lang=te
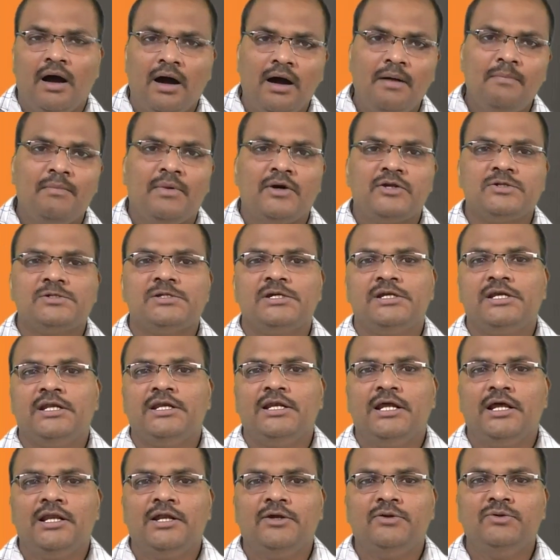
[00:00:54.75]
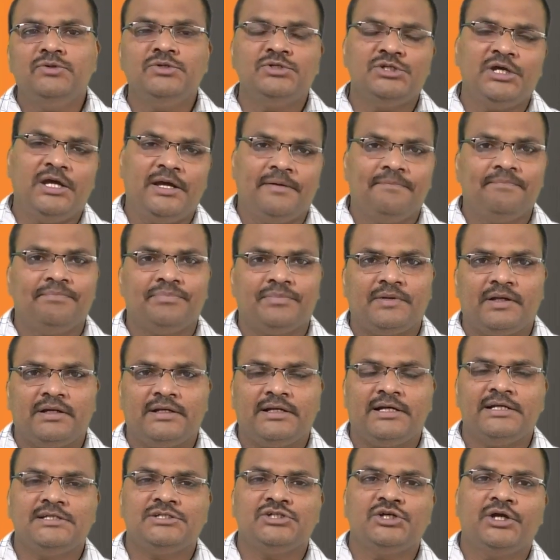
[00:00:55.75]
ఆ మరుసటి నెల నుంచే
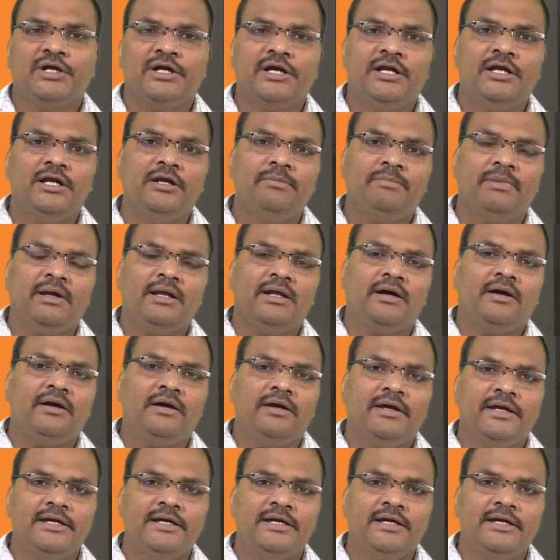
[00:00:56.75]
రాజశేఖర రెడ్డి పైన